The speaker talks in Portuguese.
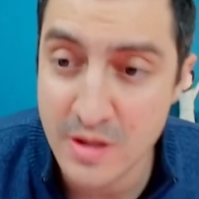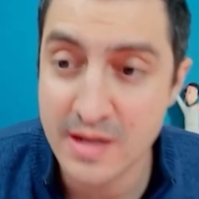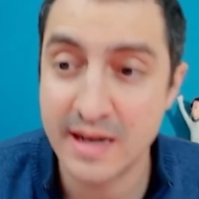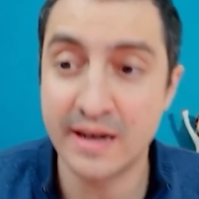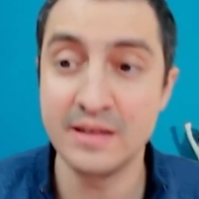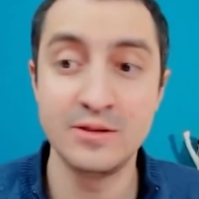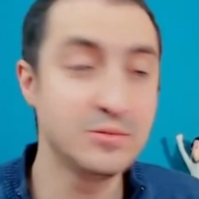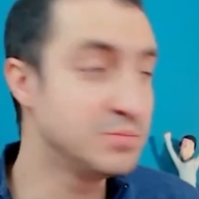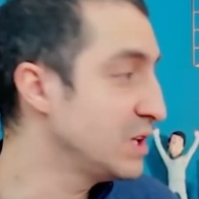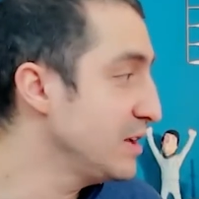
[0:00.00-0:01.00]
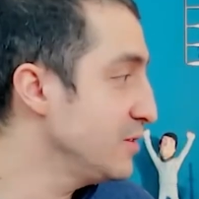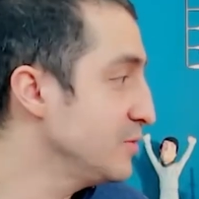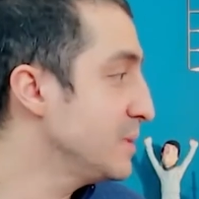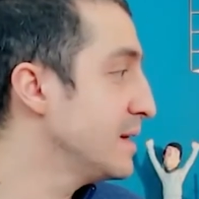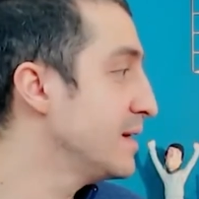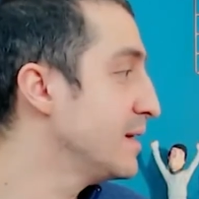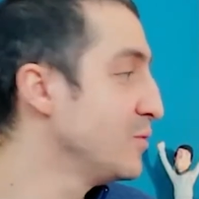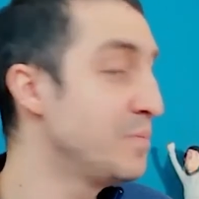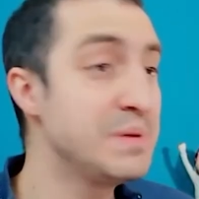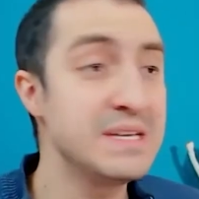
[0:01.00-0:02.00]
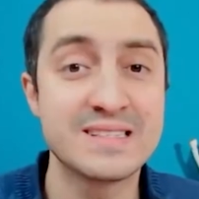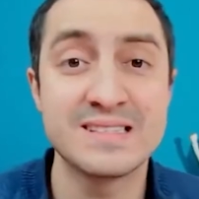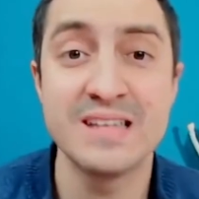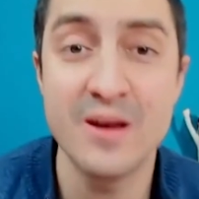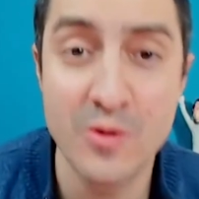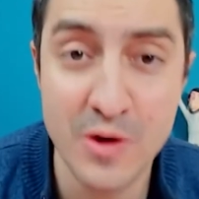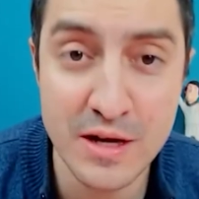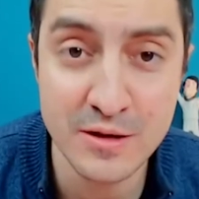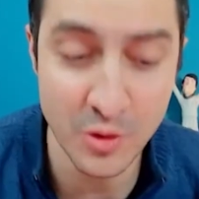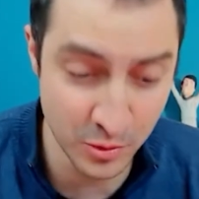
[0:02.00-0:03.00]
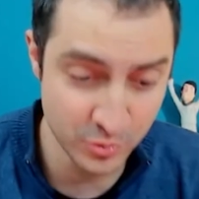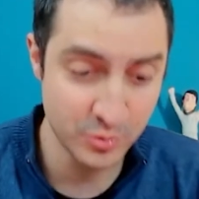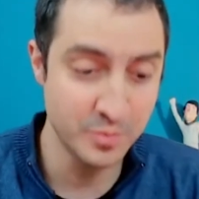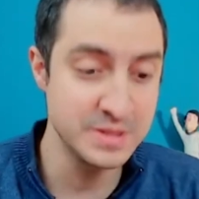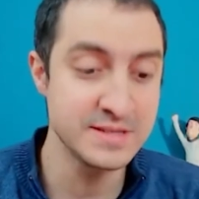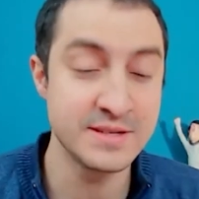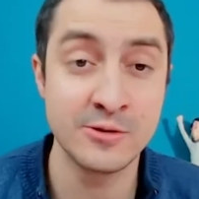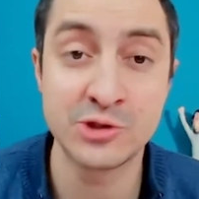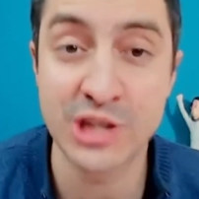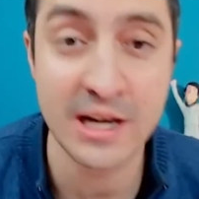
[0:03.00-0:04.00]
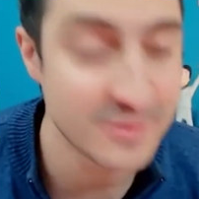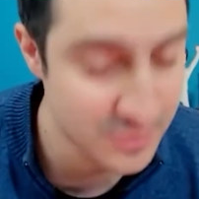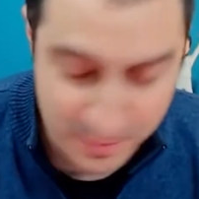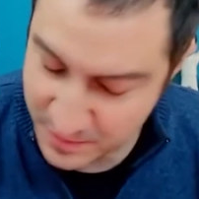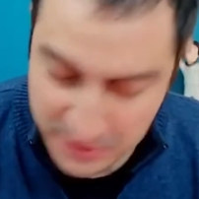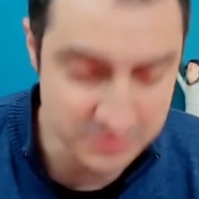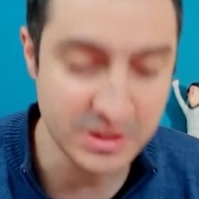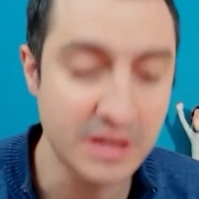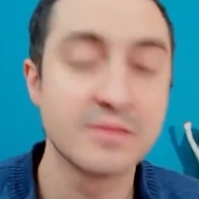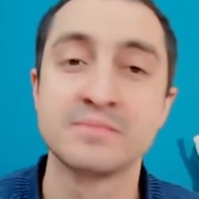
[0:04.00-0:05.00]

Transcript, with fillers: aí não tem uma, um pincel redondo, um pincel chato. Não tem.